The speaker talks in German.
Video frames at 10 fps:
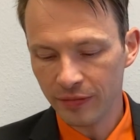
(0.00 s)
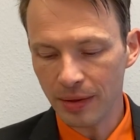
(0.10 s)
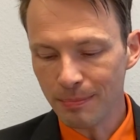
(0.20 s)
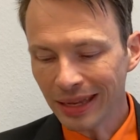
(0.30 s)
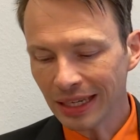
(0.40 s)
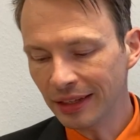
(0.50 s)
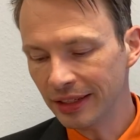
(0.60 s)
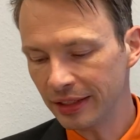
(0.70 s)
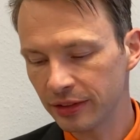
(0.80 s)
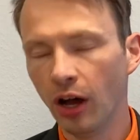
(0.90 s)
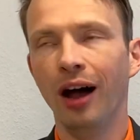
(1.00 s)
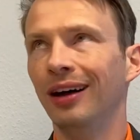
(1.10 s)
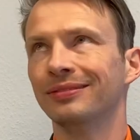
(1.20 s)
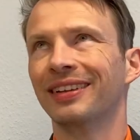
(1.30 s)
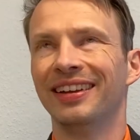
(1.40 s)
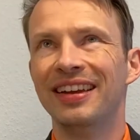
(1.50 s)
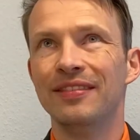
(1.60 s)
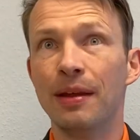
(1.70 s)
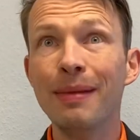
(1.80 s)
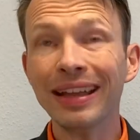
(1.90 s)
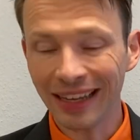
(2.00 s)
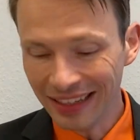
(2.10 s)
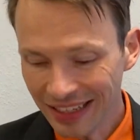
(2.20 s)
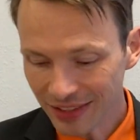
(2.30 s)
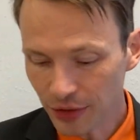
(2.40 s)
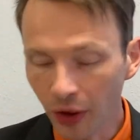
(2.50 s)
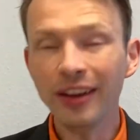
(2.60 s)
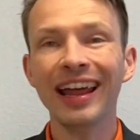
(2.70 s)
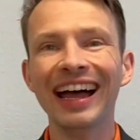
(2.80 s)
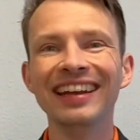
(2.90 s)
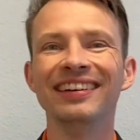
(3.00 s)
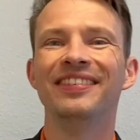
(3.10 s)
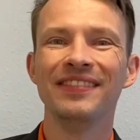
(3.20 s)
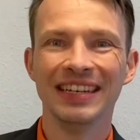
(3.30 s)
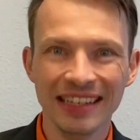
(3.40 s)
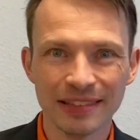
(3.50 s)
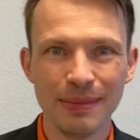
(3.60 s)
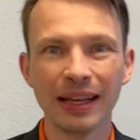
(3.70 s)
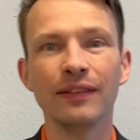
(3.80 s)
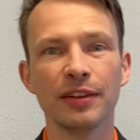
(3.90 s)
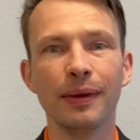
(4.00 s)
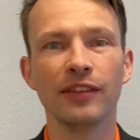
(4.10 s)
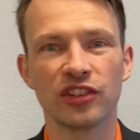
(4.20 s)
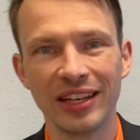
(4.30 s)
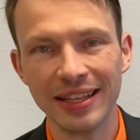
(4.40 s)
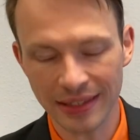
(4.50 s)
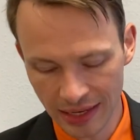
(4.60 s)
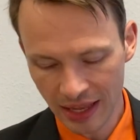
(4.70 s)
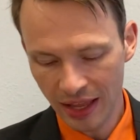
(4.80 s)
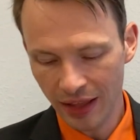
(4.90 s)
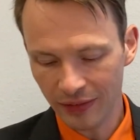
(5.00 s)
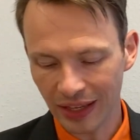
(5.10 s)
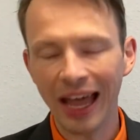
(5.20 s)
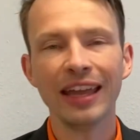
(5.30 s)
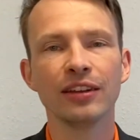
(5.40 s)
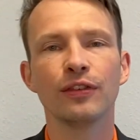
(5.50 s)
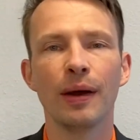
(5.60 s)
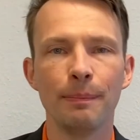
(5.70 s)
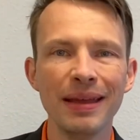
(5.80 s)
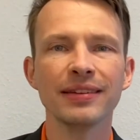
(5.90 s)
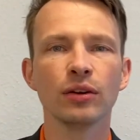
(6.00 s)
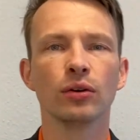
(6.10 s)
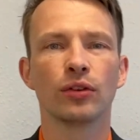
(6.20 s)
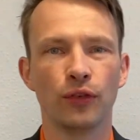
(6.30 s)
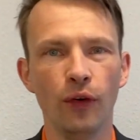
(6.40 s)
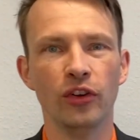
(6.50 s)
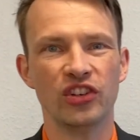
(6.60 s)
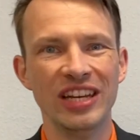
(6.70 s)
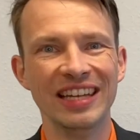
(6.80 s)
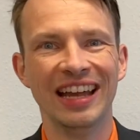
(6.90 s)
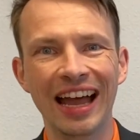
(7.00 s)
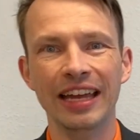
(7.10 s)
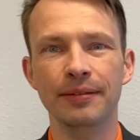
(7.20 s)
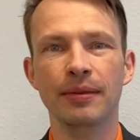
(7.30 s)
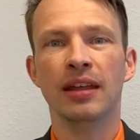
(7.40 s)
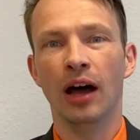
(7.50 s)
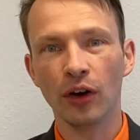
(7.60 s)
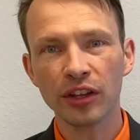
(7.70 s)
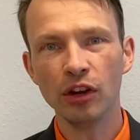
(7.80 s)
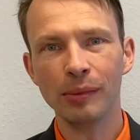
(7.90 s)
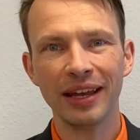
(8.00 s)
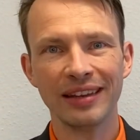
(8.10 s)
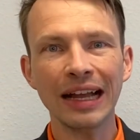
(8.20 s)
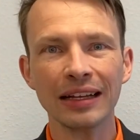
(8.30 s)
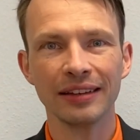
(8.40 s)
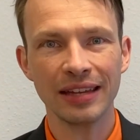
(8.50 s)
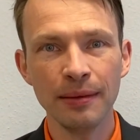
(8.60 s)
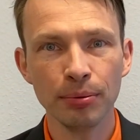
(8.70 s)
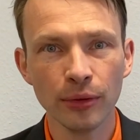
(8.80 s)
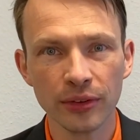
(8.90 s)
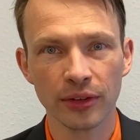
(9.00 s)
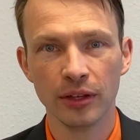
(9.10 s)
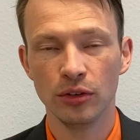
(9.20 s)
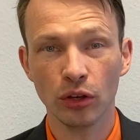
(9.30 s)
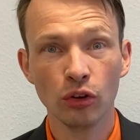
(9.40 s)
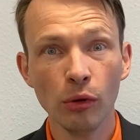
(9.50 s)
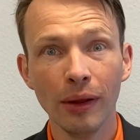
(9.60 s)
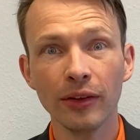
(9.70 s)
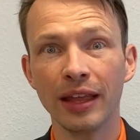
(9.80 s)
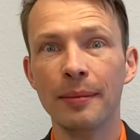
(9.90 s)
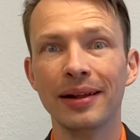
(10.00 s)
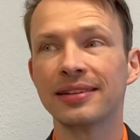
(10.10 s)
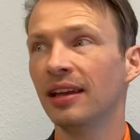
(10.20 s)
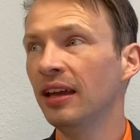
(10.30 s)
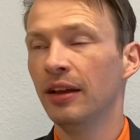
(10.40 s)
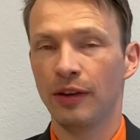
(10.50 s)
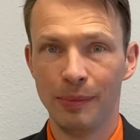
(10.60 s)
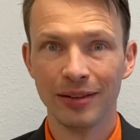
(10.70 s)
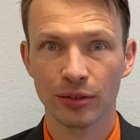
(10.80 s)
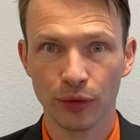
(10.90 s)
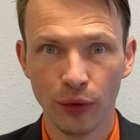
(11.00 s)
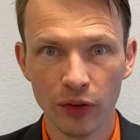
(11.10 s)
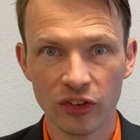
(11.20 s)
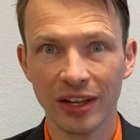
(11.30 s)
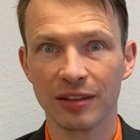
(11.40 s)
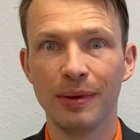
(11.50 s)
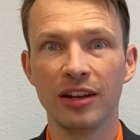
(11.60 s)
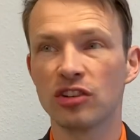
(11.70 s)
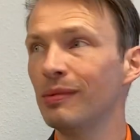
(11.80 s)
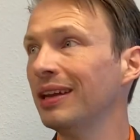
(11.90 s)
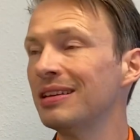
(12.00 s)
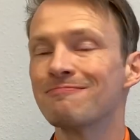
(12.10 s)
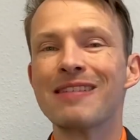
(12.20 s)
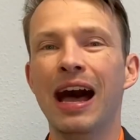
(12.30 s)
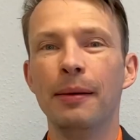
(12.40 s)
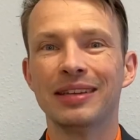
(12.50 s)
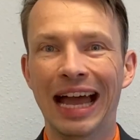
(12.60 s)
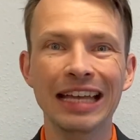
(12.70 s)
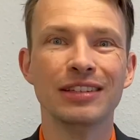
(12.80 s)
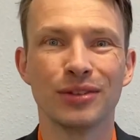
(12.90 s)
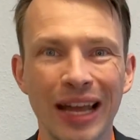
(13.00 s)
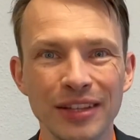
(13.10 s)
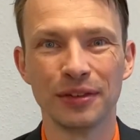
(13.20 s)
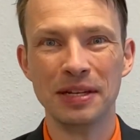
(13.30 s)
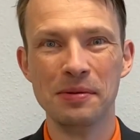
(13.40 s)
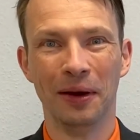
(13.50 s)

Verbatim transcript: wir meckern nicht. Oh, wir meckern nicht, sondern wenn wir nicht meckern, was machen wir stattdessen? Wir reichen Verbesserungsvorschläge ein. Auch hier nochmal ein Dank an Tempus, Jörg Knoblauch damals, Verbesserungsvorschlagsmanagement, habe ich eins zu eins von ihm